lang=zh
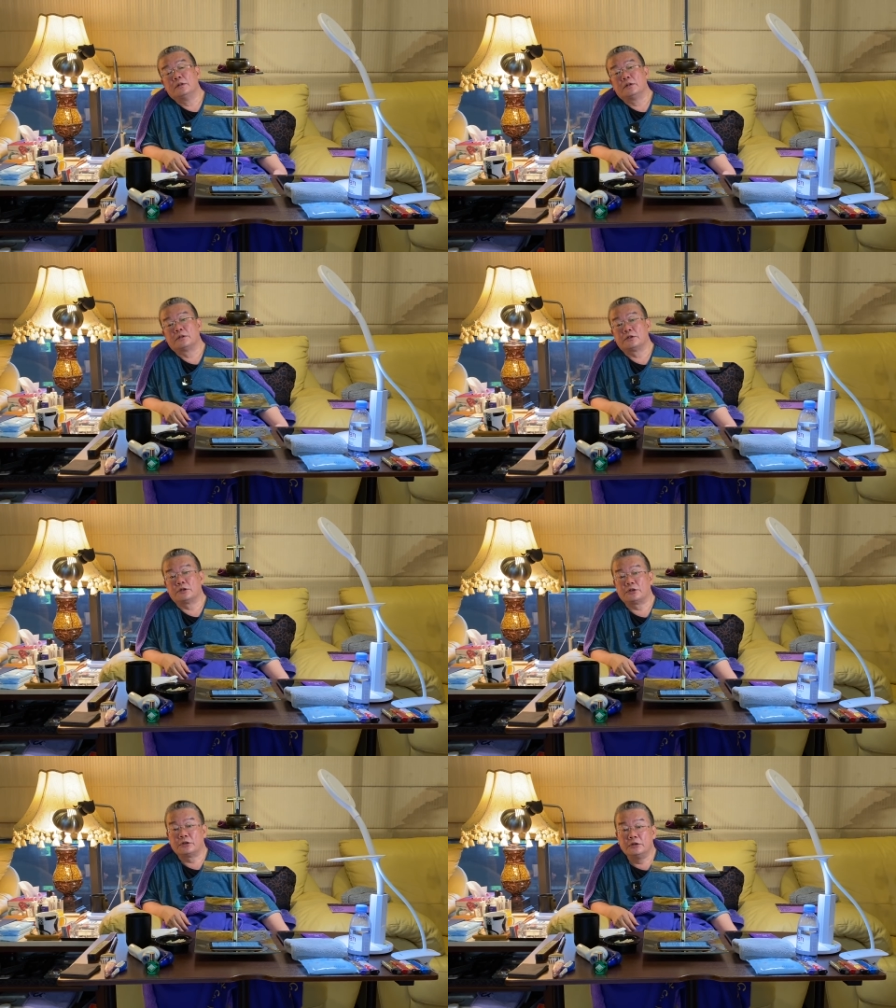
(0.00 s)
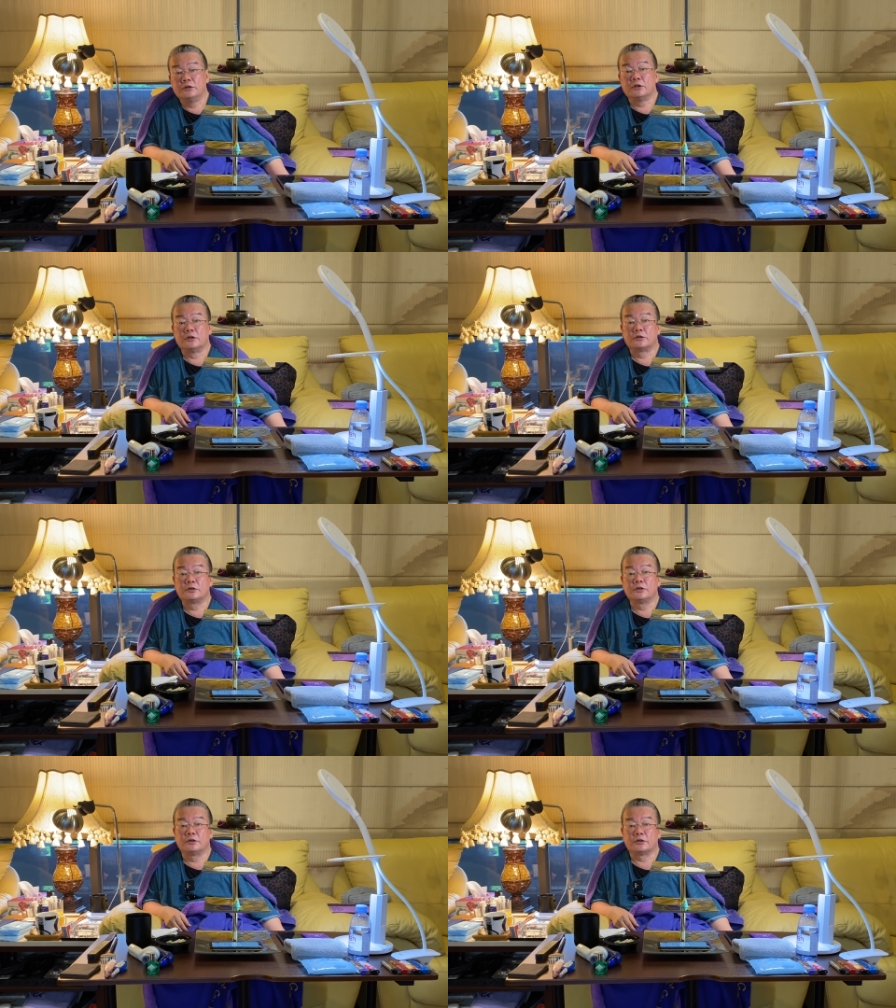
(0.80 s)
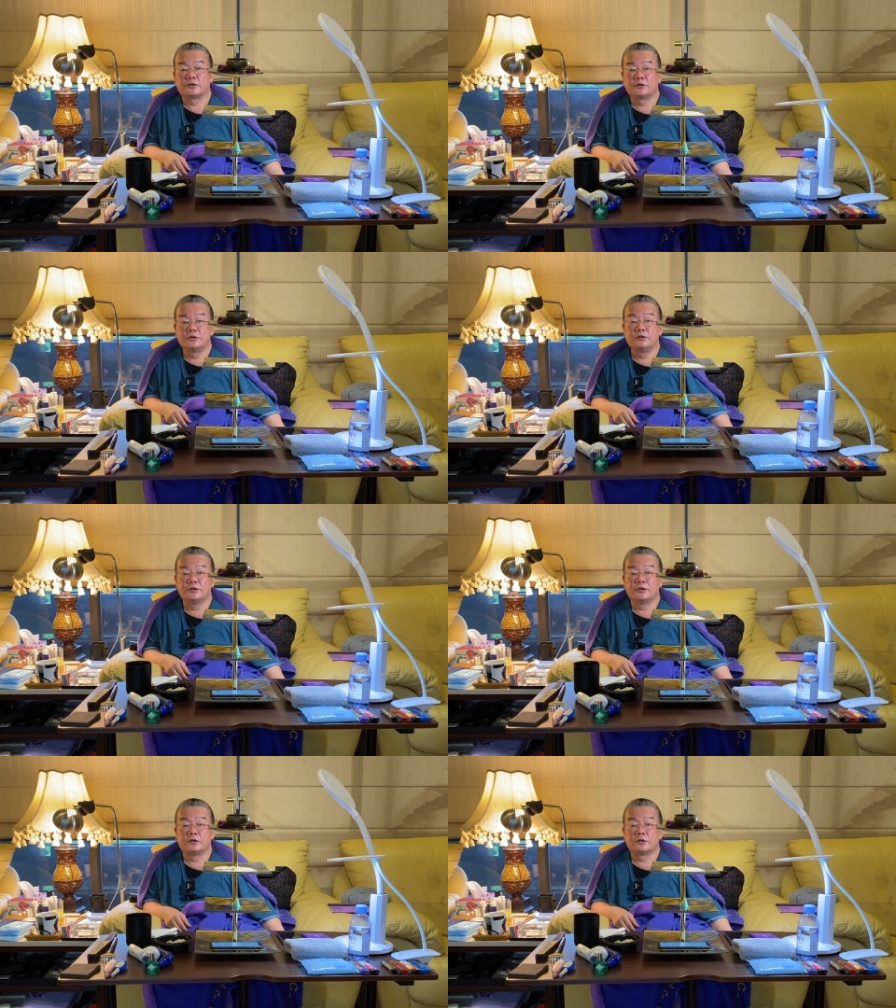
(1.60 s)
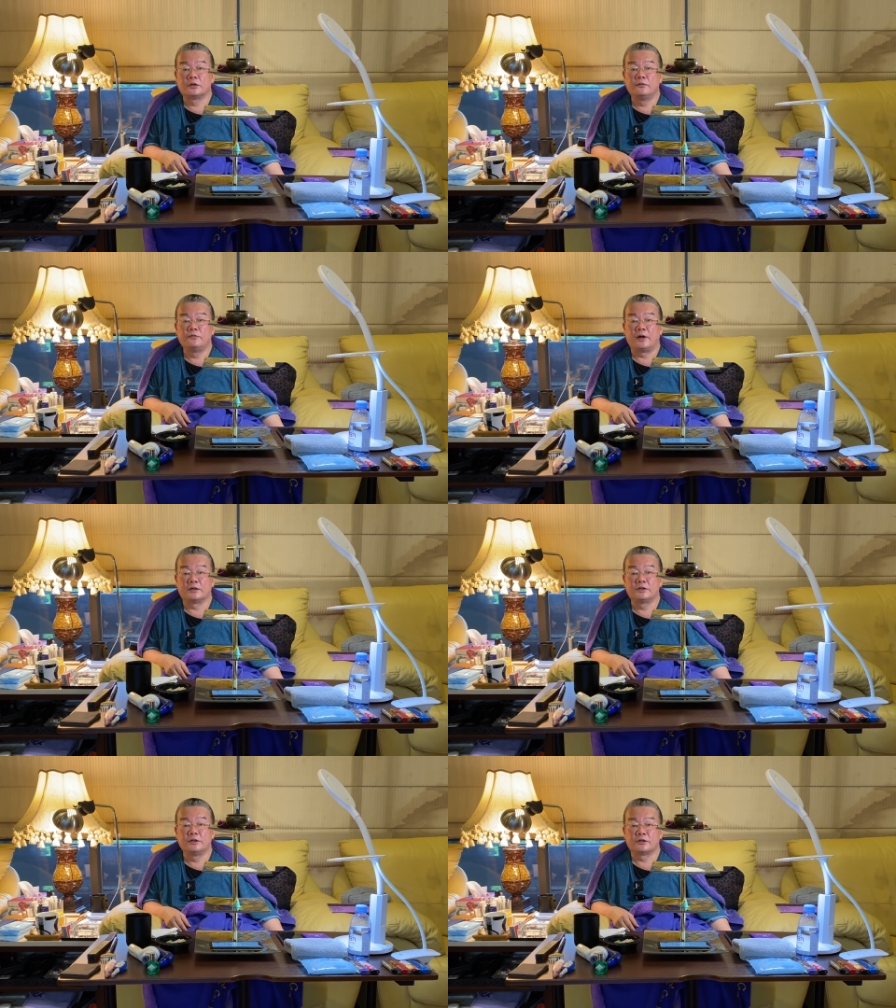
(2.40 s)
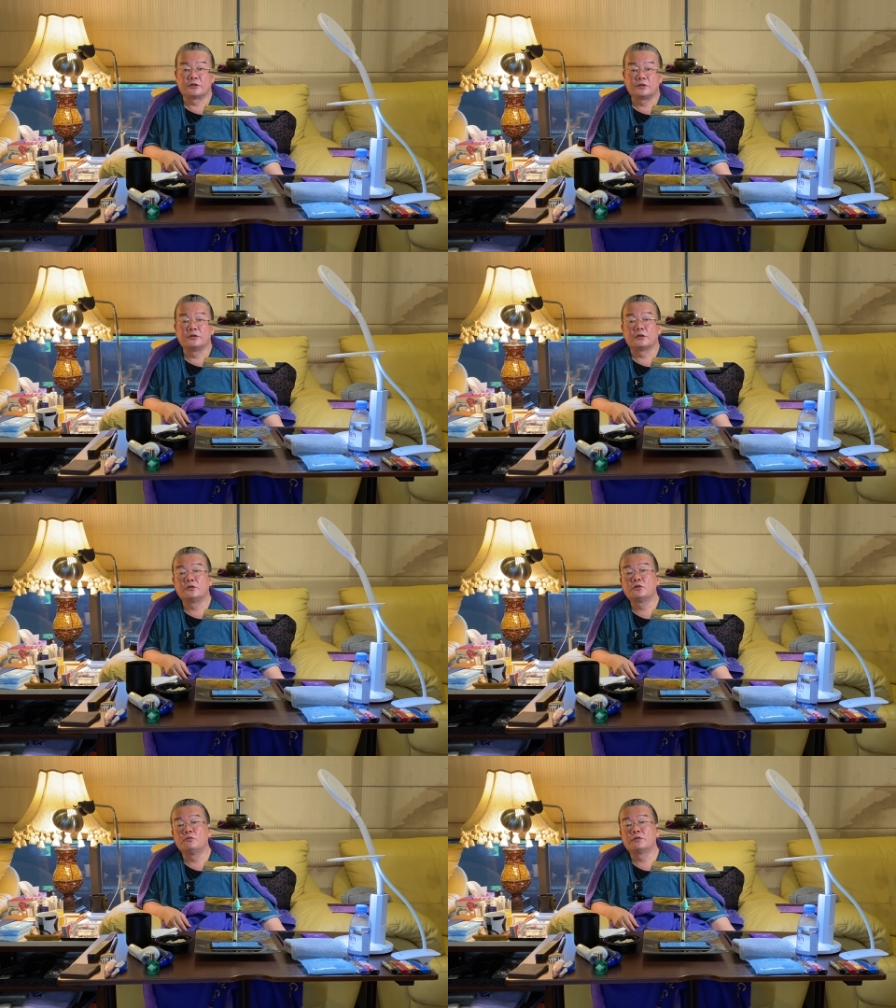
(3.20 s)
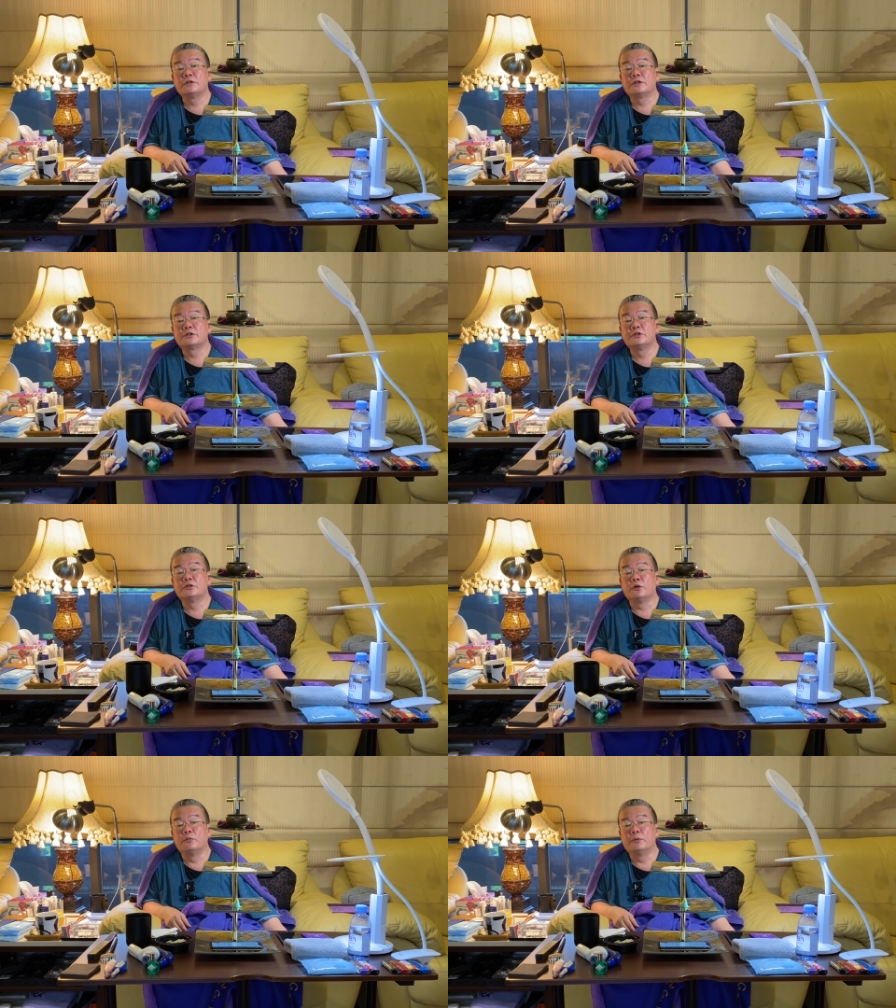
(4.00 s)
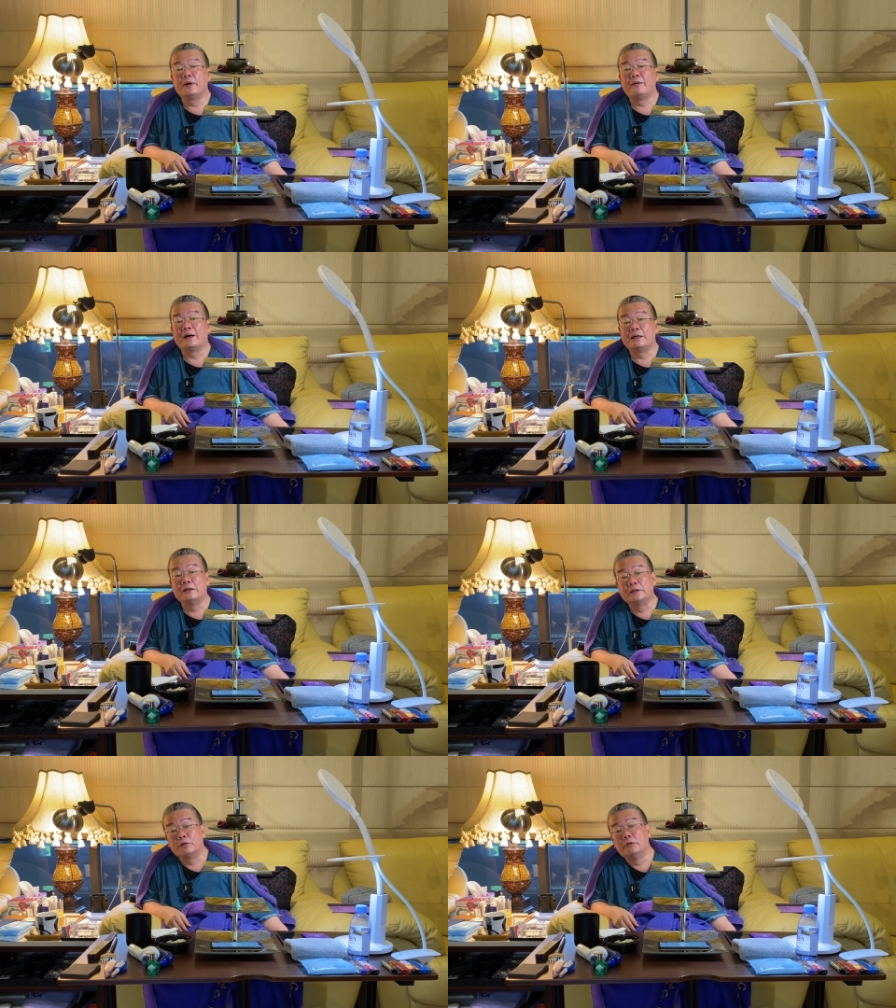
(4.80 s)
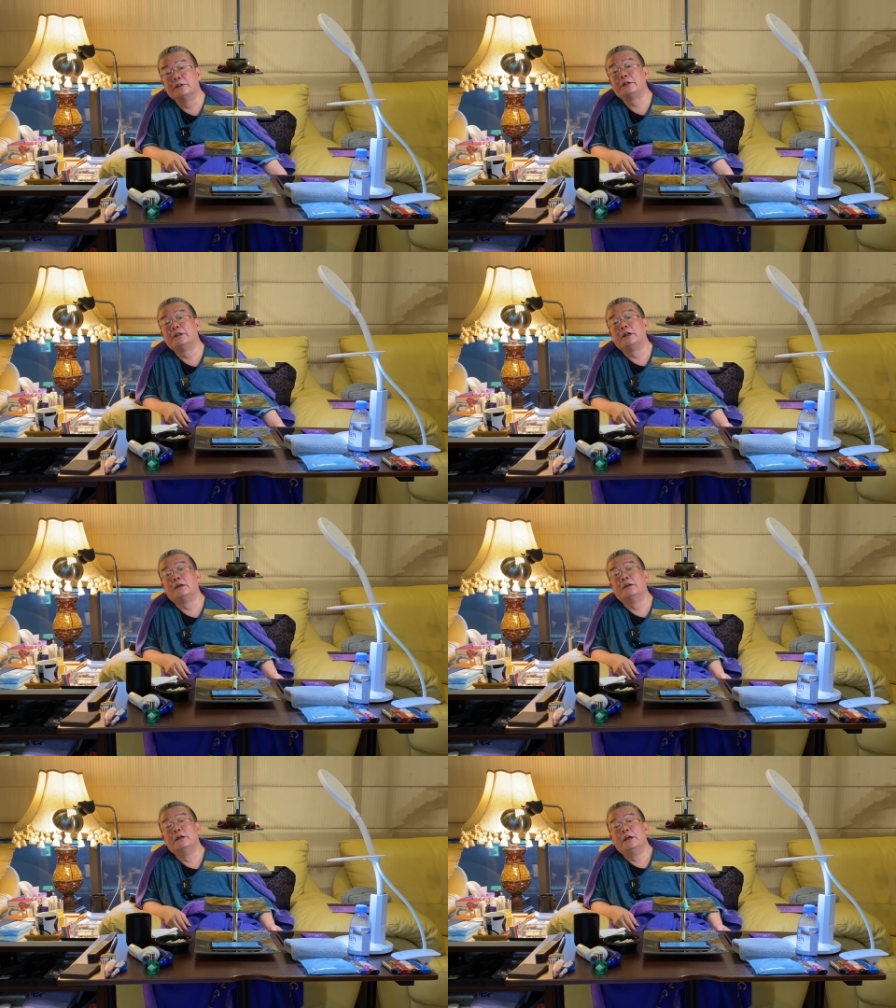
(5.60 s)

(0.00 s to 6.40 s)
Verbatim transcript: 那这世呢，自己的世呢，跟法界的世，跟众生的世有没有办法合的问题了哈？